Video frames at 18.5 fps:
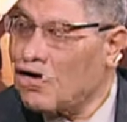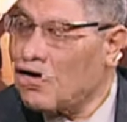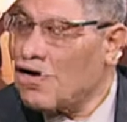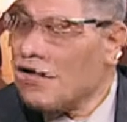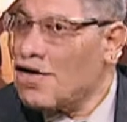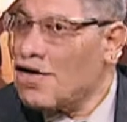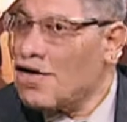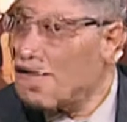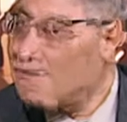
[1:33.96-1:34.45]

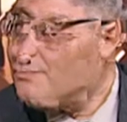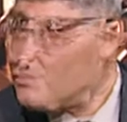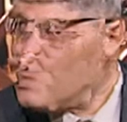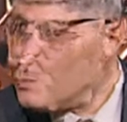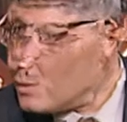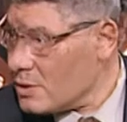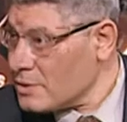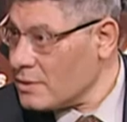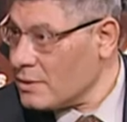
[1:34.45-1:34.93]
ليس
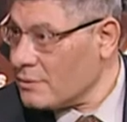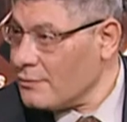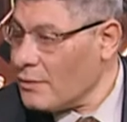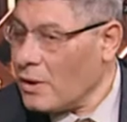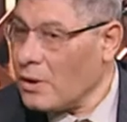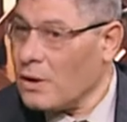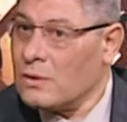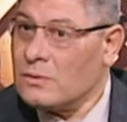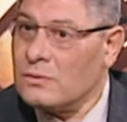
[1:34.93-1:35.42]
في مصر
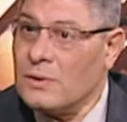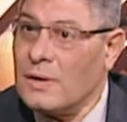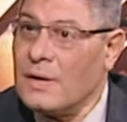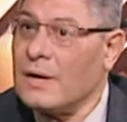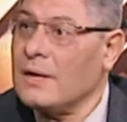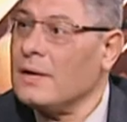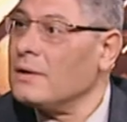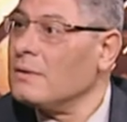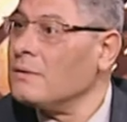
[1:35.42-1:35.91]
فقط
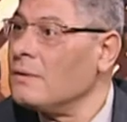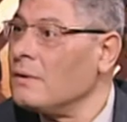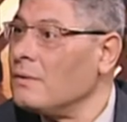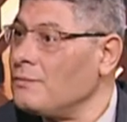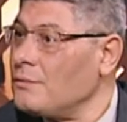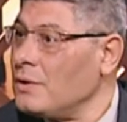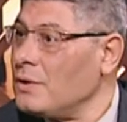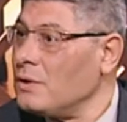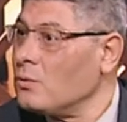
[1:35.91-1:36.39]
ولكن
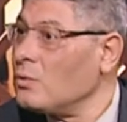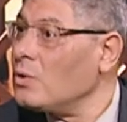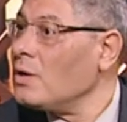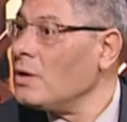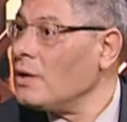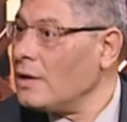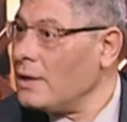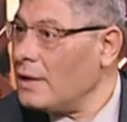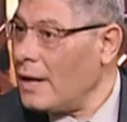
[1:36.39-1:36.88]
في
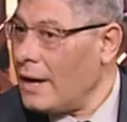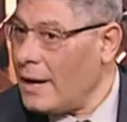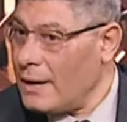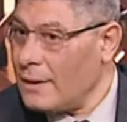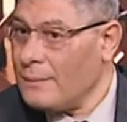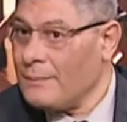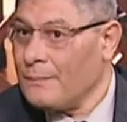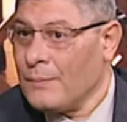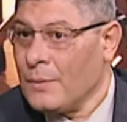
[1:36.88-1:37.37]
كل
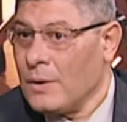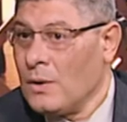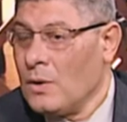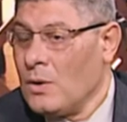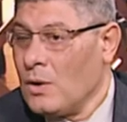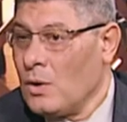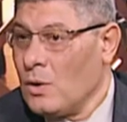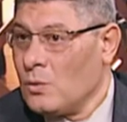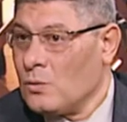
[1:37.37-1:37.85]
العالم
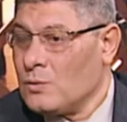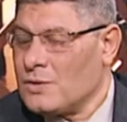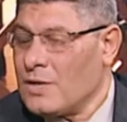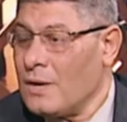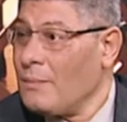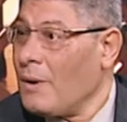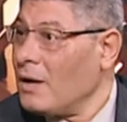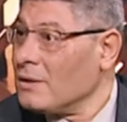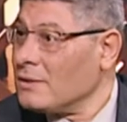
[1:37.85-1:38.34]

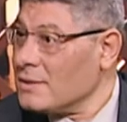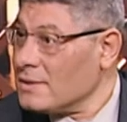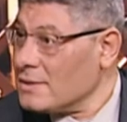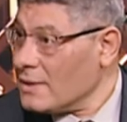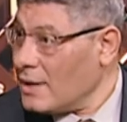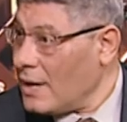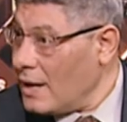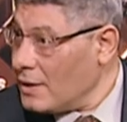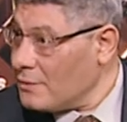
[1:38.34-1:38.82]
وزي ما
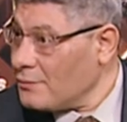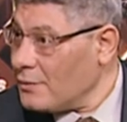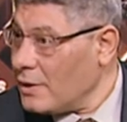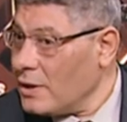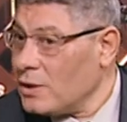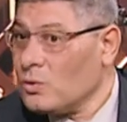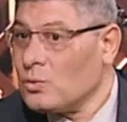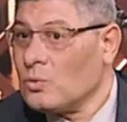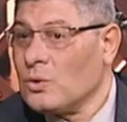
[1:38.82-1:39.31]
حضرتك
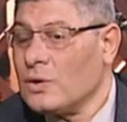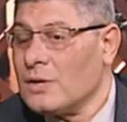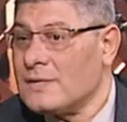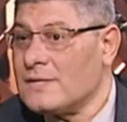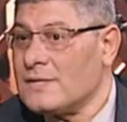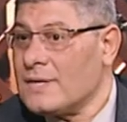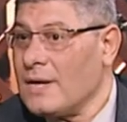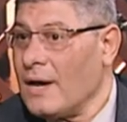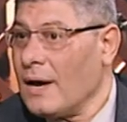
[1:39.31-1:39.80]
عارفة أنه
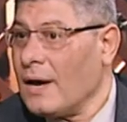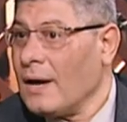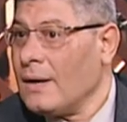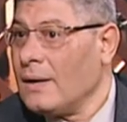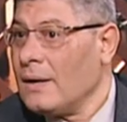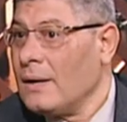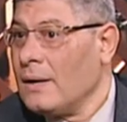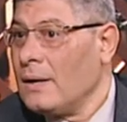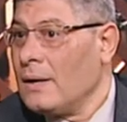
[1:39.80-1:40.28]

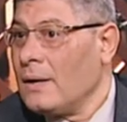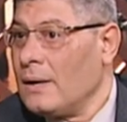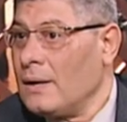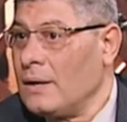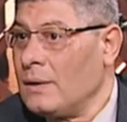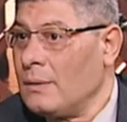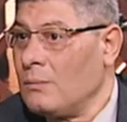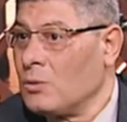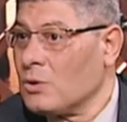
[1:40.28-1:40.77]
السياحة
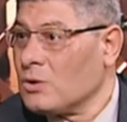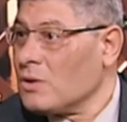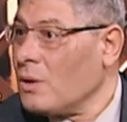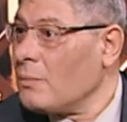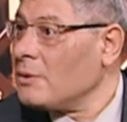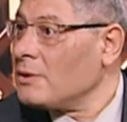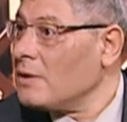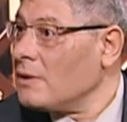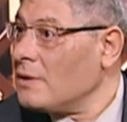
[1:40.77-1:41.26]
آه،
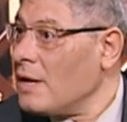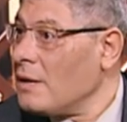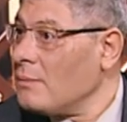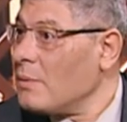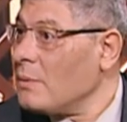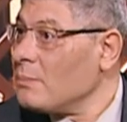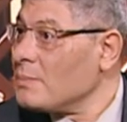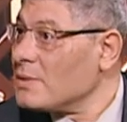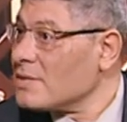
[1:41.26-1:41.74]
مرتبطة
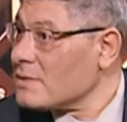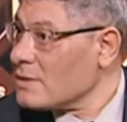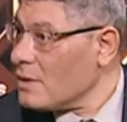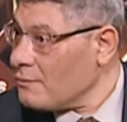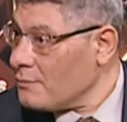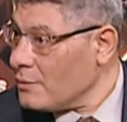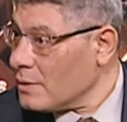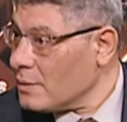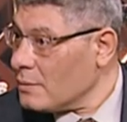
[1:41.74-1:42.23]
دايما
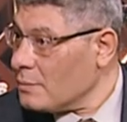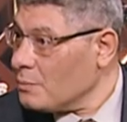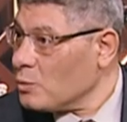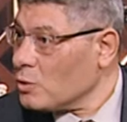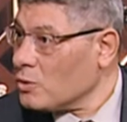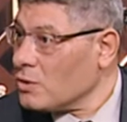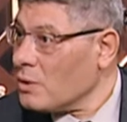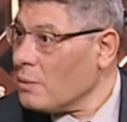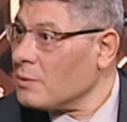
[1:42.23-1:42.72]
بالسفر
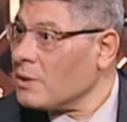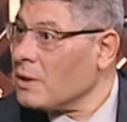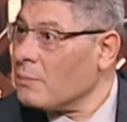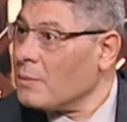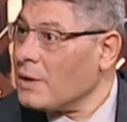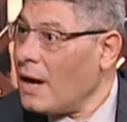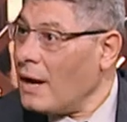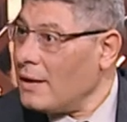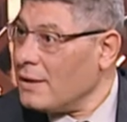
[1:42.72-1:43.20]
مرتبطة
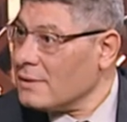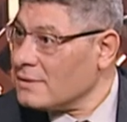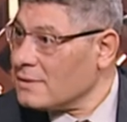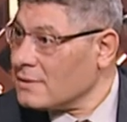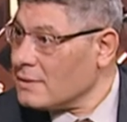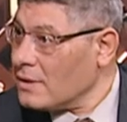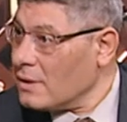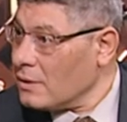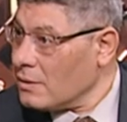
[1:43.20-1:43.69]
برحلات
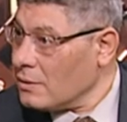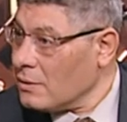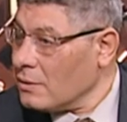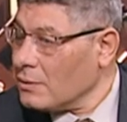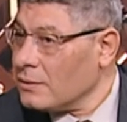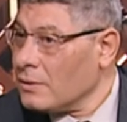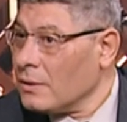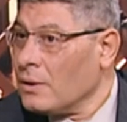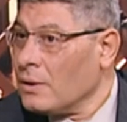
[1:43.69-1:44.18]
الطيران